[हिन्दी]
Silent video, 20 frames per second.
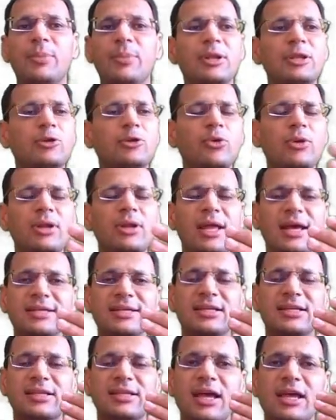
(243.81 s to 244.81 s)
बिल्कुल
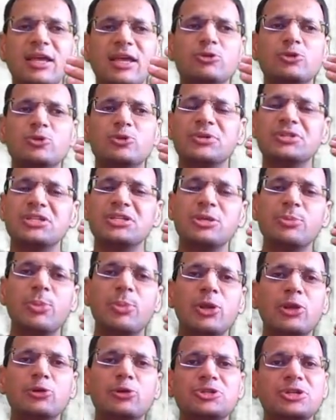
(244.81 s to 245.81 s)
ऐसा था कि उस वजह से
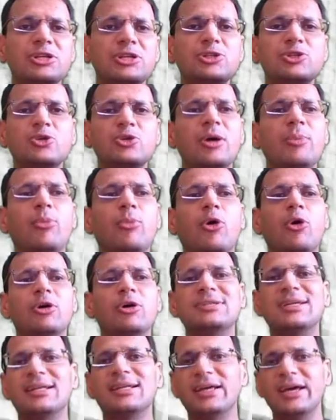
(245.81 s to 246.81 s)
पोल्यूशन जो है
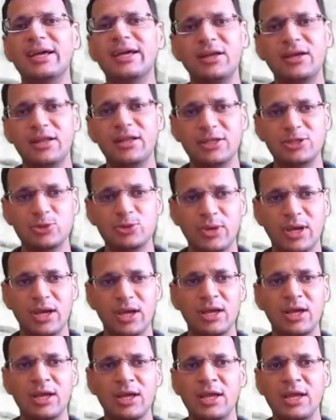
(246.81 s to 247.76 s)
बहुत ज़्यादा इंक्रीज हुआ